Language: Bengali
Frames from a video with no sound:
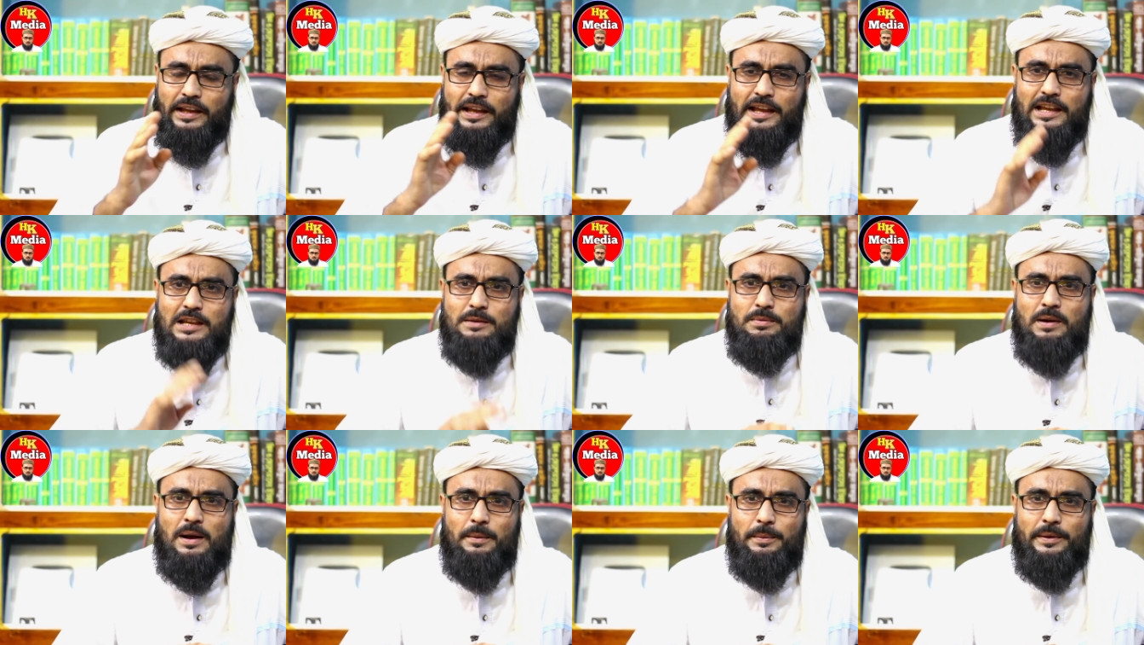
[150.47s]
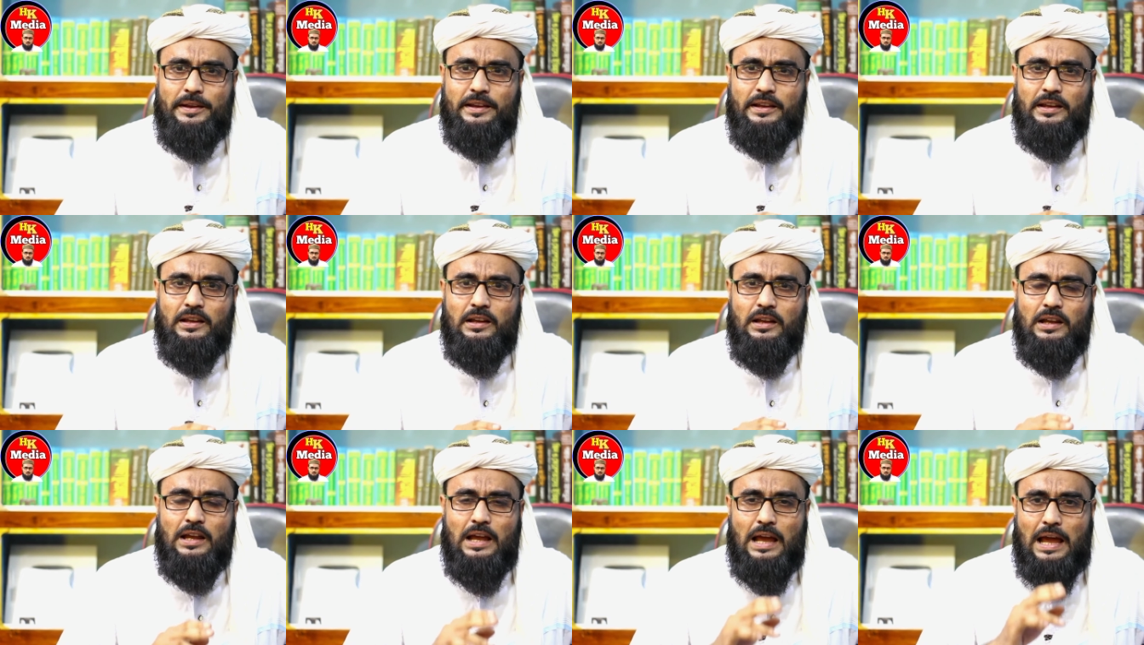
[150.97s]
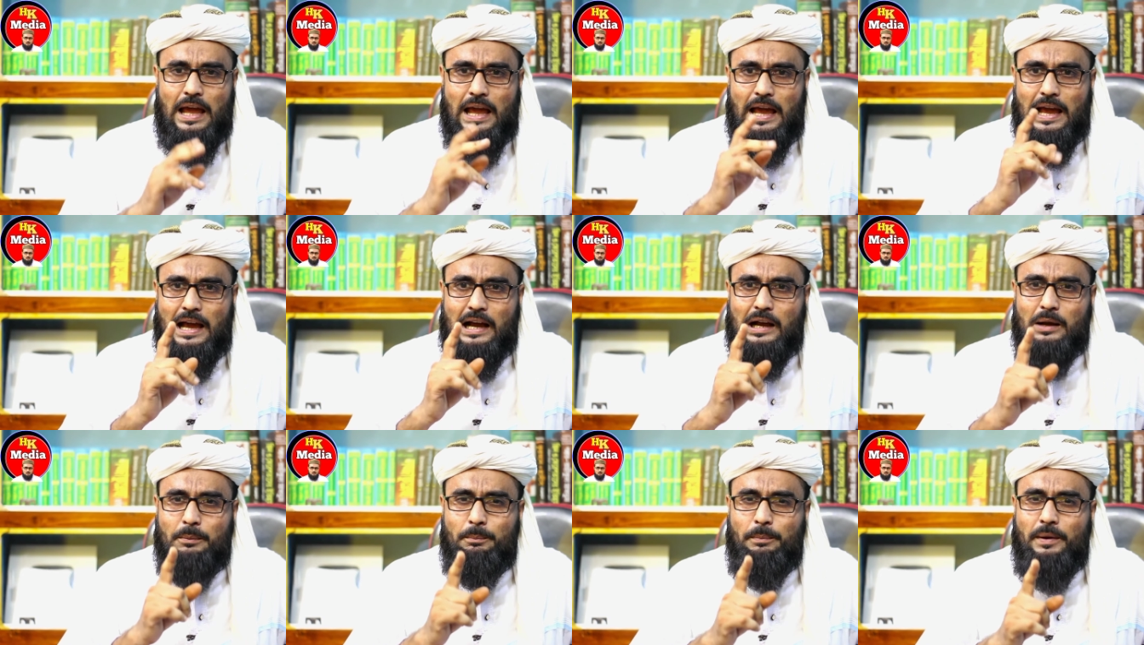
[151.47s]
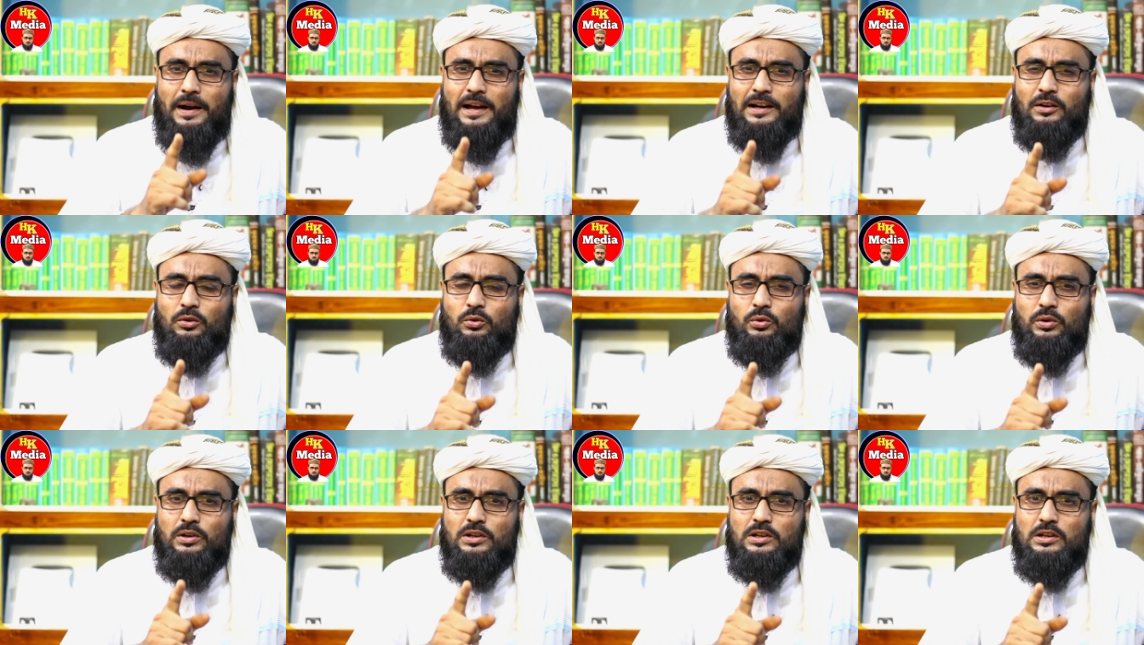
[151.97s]
এইভাবে একবার
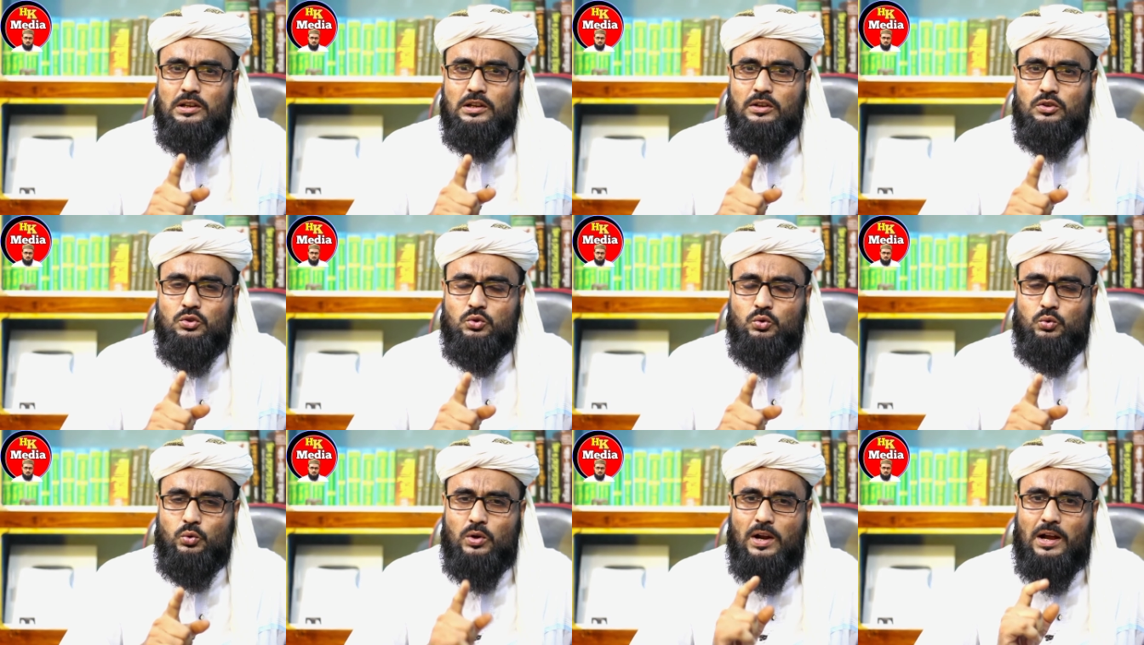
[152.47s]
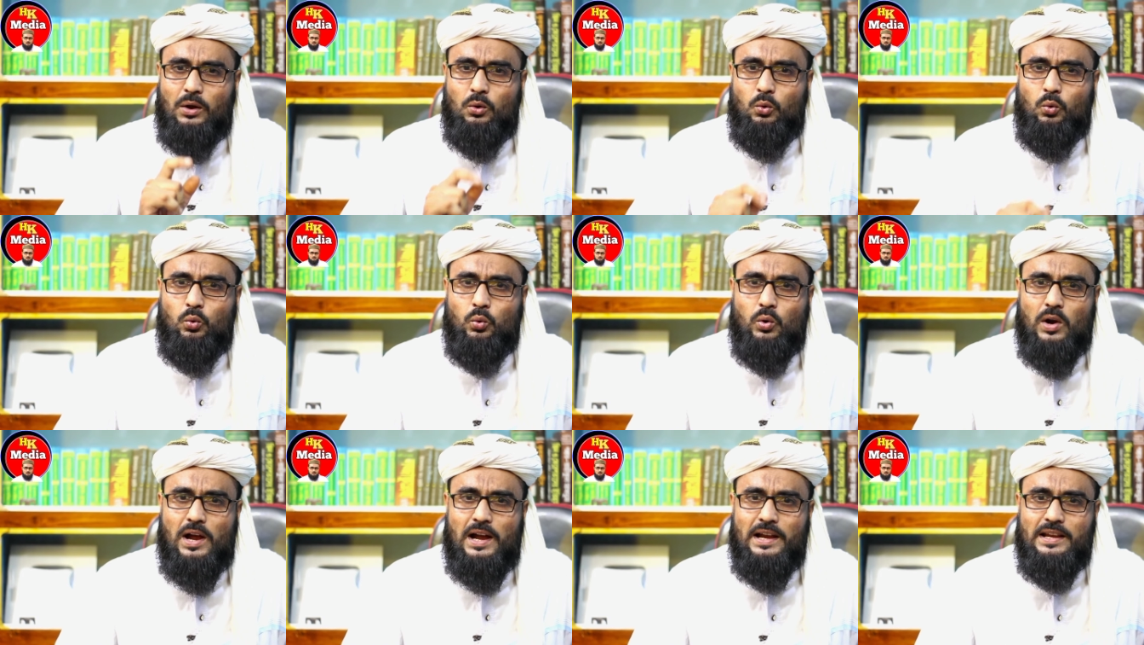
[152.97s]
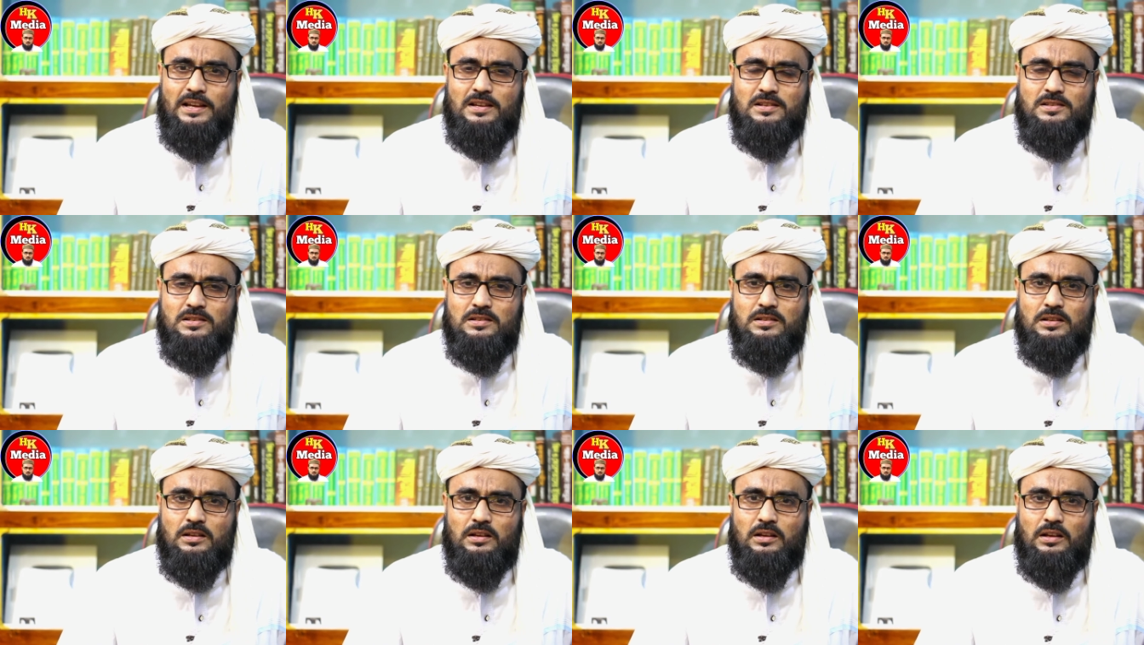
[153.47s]
করে সুরা কুরাইশ